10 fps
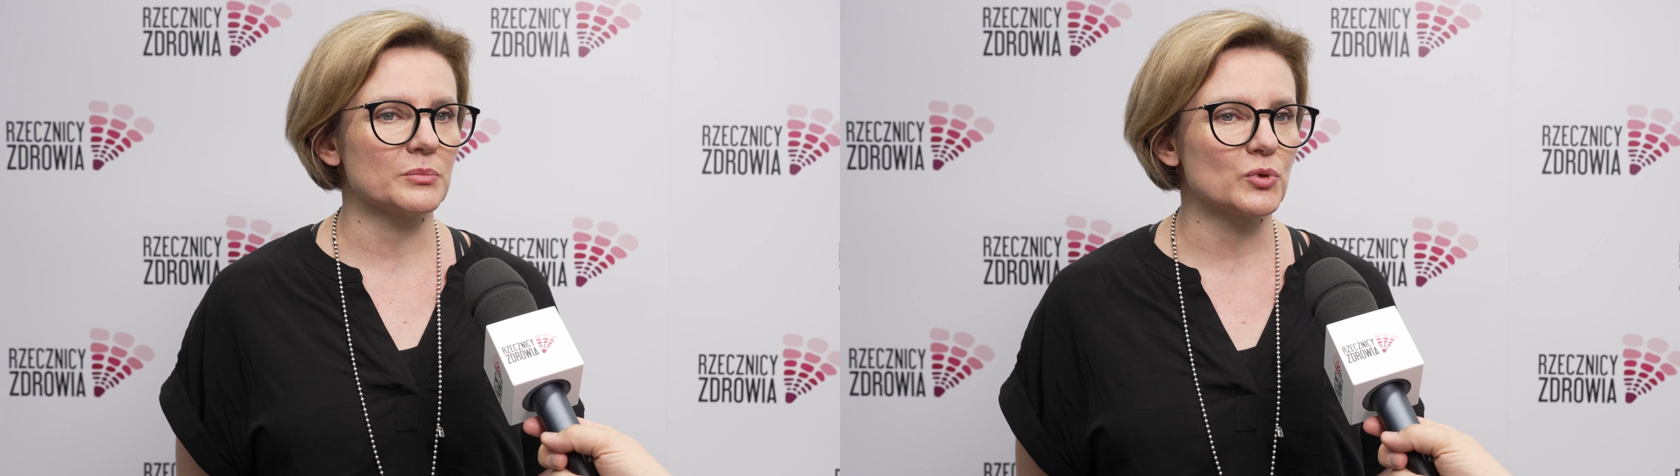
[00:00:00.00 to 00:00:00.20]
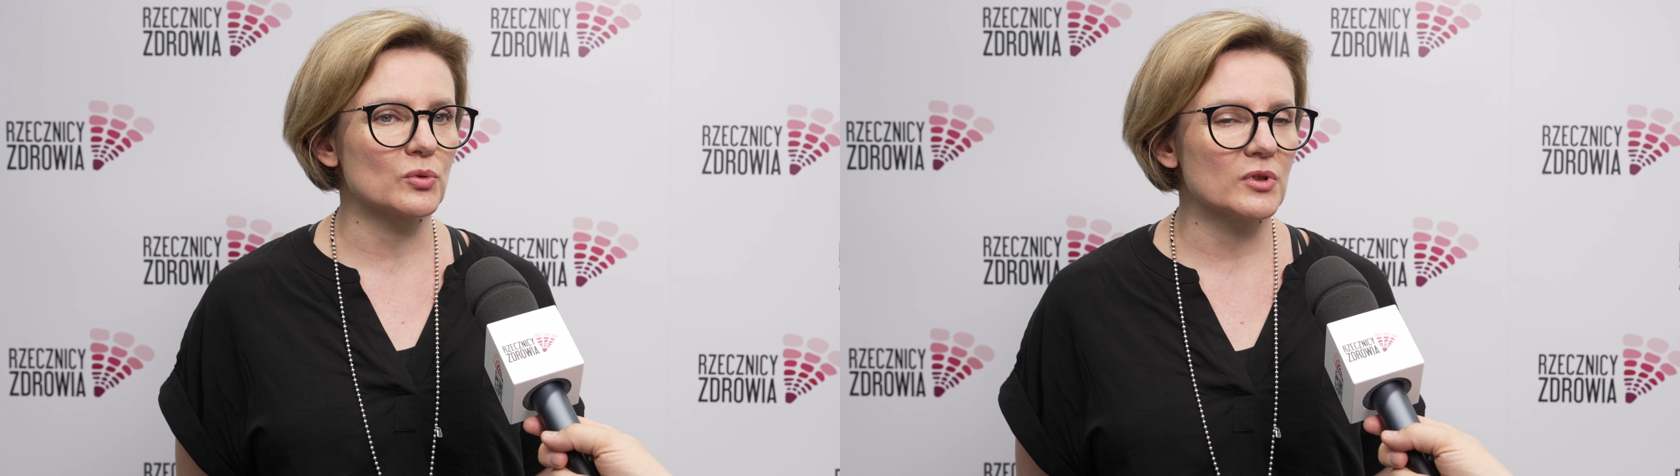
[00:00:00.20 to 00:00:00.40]

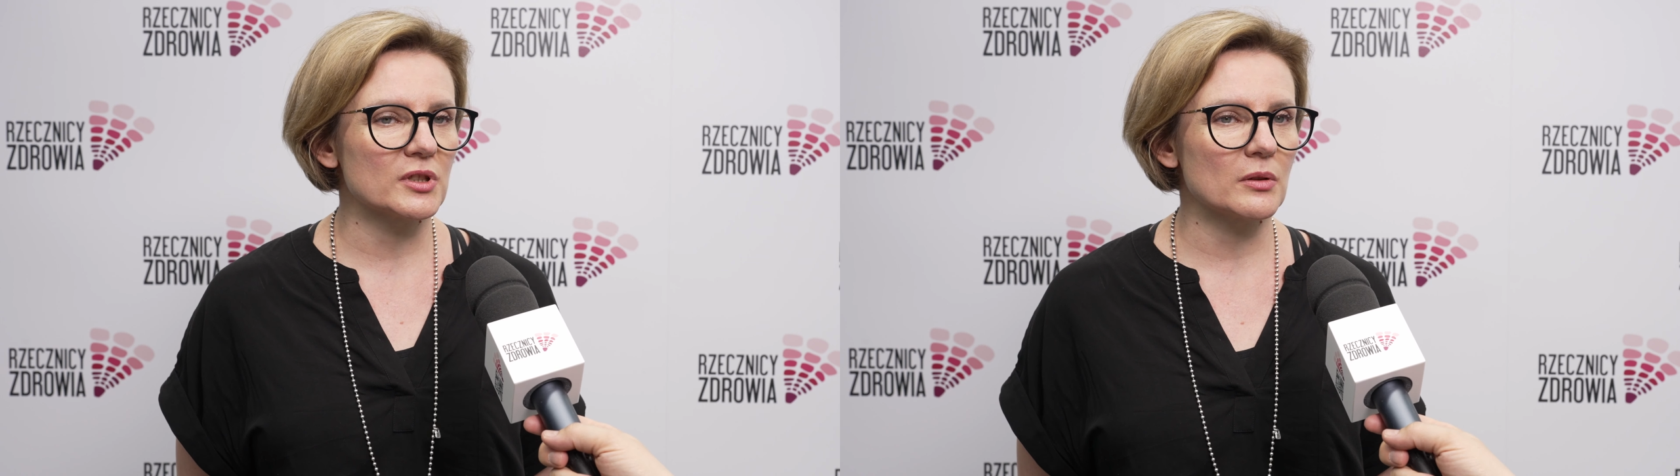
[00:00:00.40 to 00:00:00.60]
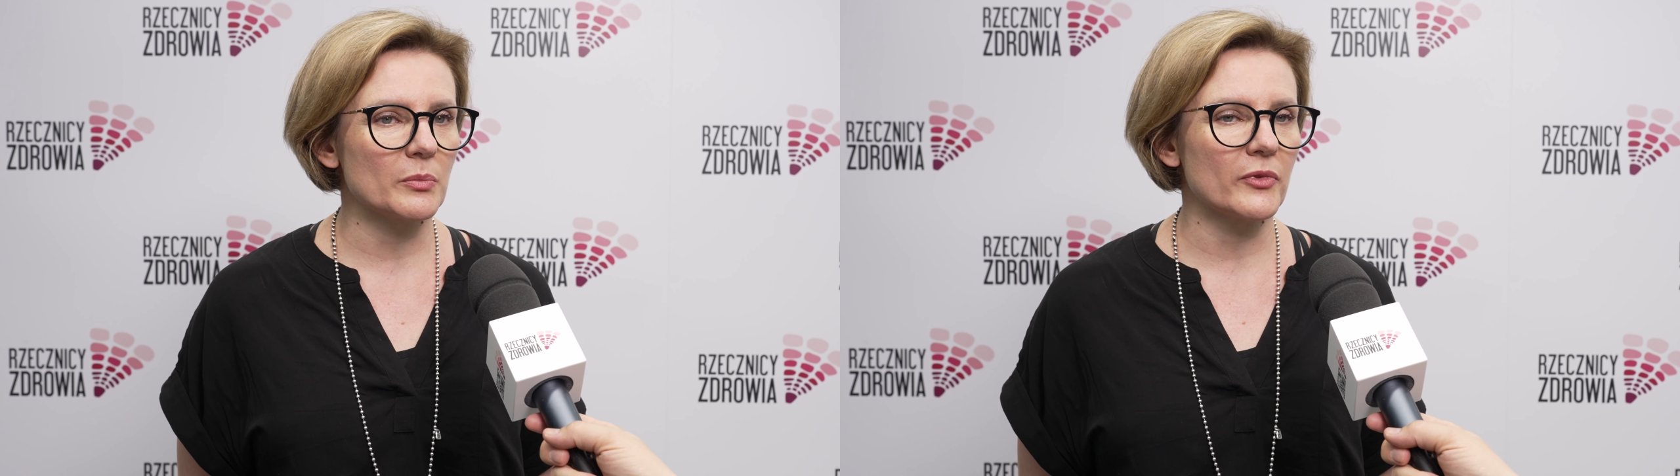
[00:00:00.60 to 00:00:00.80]
trudno
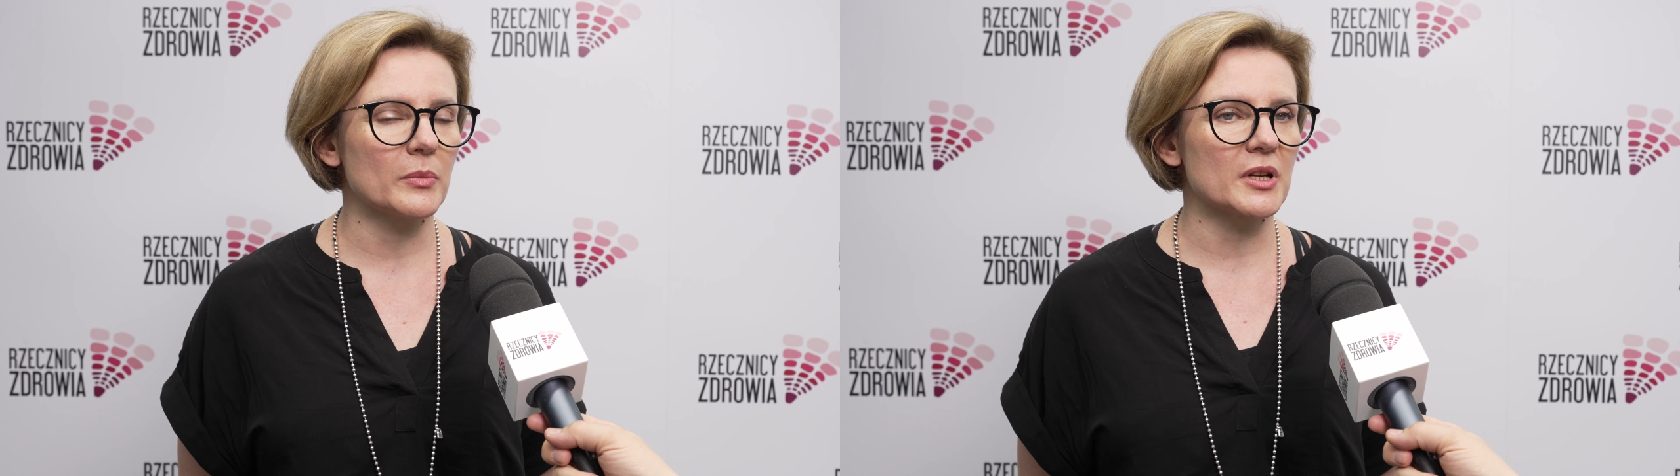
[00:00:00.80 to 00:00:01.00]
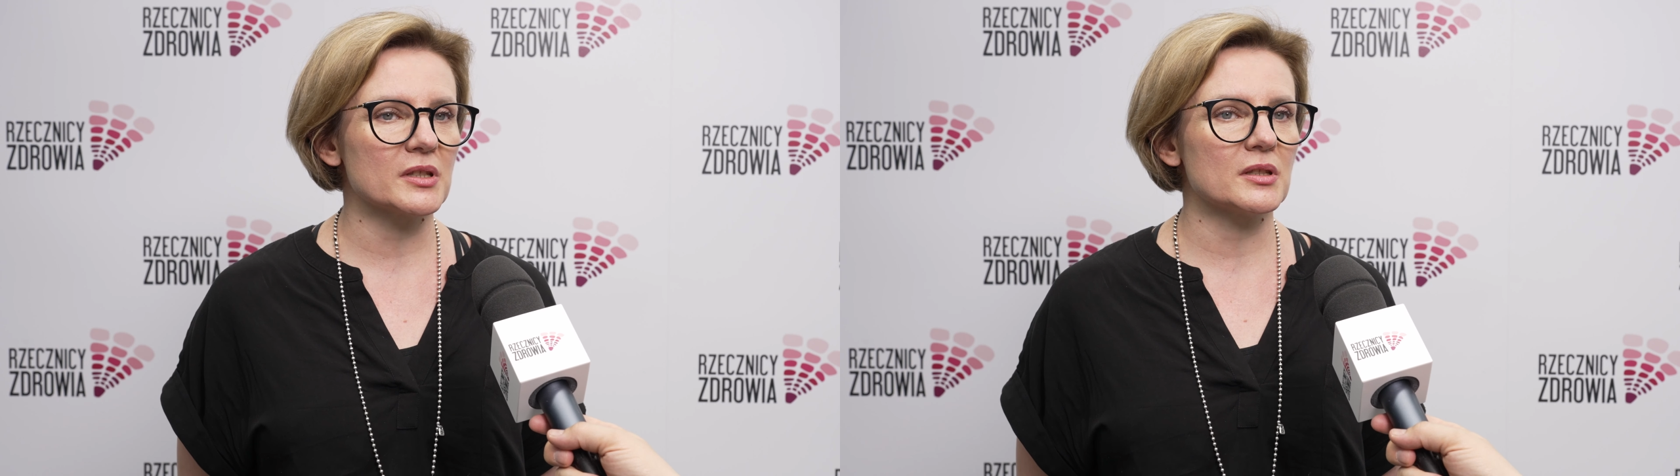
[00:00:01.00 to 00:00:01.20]
sobie
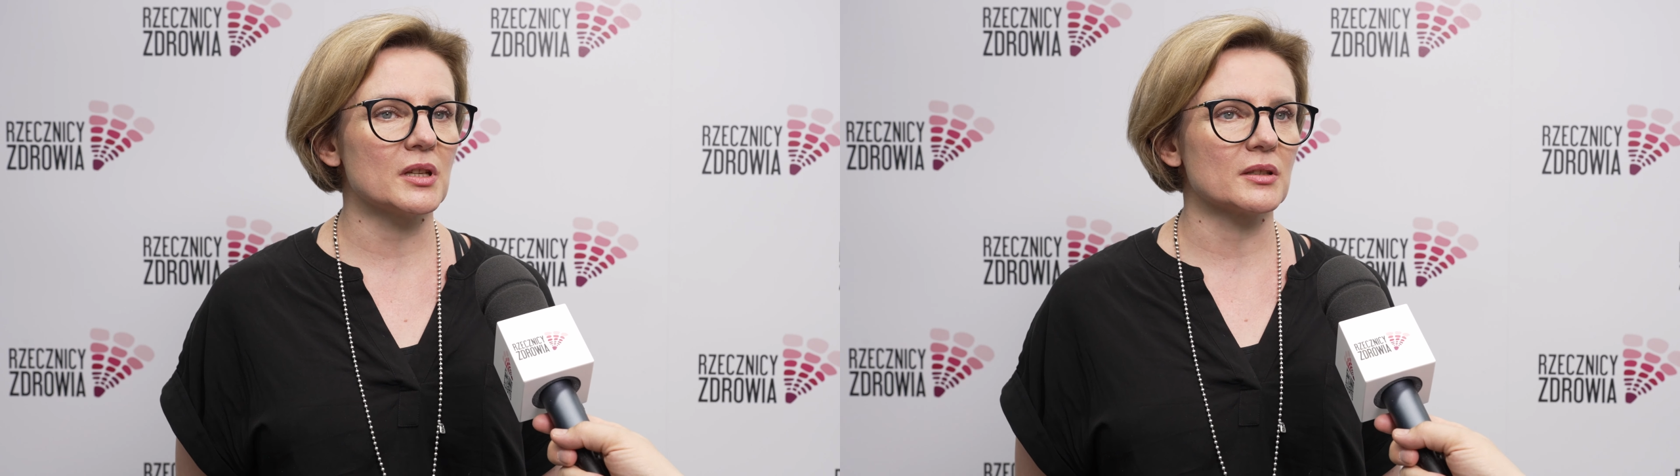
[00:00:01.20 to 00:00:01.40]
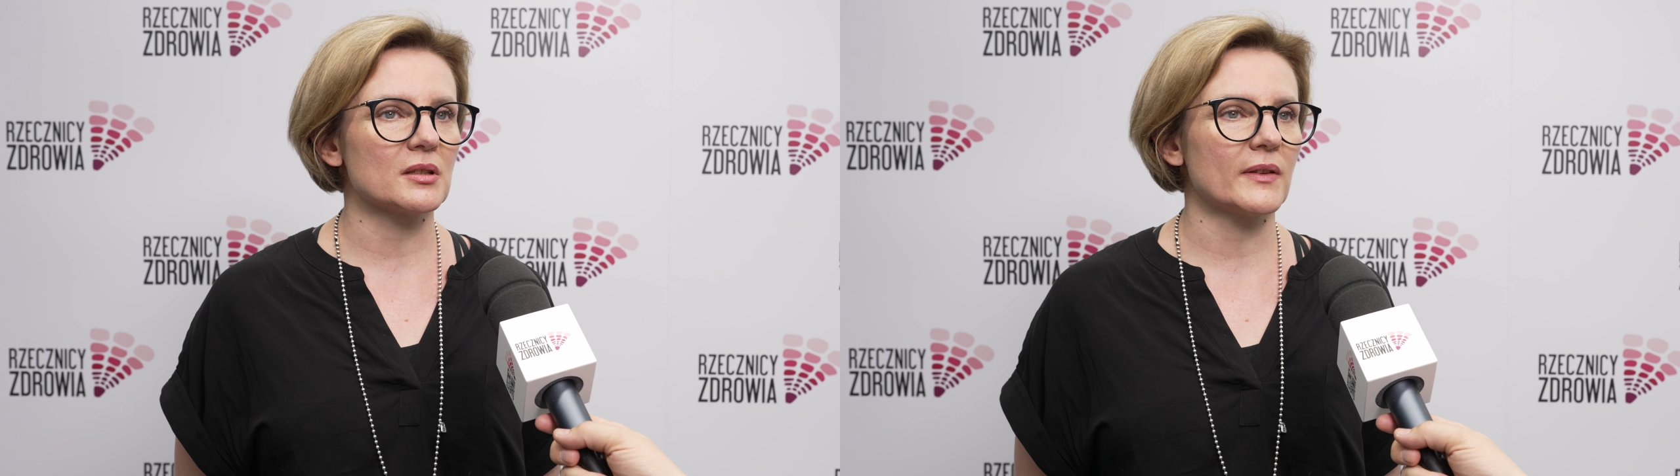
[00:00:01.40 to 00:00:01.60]
wyobrazić
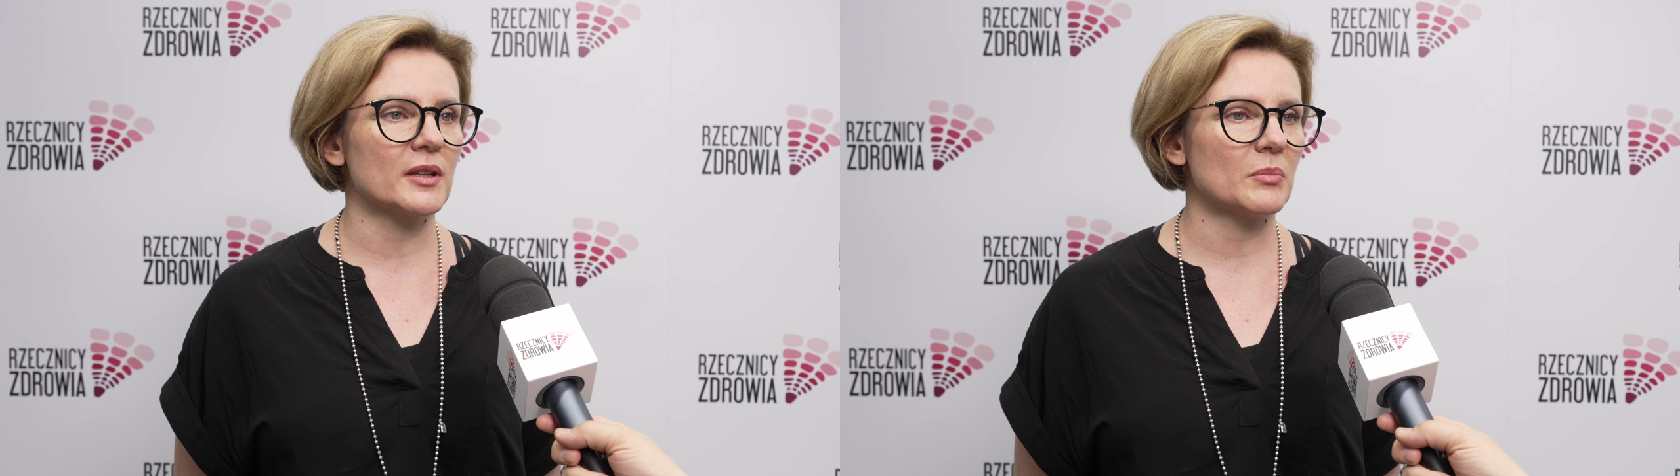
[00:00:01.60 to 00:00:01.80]
zdiagnozowanie